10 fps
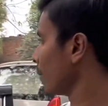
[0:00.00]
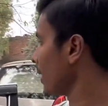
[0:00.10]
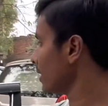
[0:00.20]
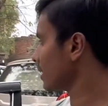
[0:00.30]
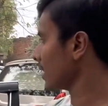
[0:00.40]

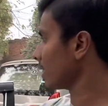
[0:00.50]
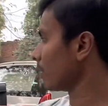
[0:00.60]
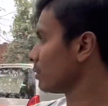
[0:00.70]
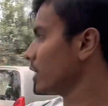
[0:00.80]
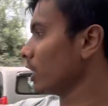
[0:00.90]
बाद इसके अंदर
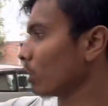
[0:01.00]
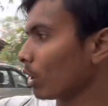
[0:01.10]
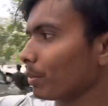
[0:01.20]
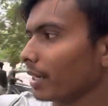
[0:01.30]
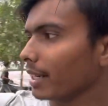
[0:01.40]
हम सीट को
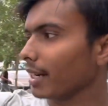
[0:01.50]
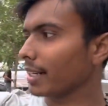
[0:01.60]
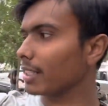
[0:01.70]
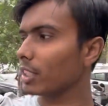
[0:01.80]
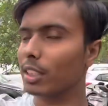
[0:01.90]
अपडेट
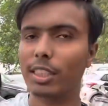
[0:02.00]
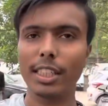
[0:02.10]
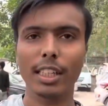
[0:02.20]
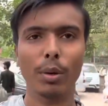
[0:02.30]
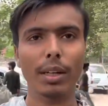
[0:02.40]
करेंगे जिससे
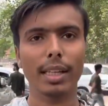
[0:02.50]
सीट कवर के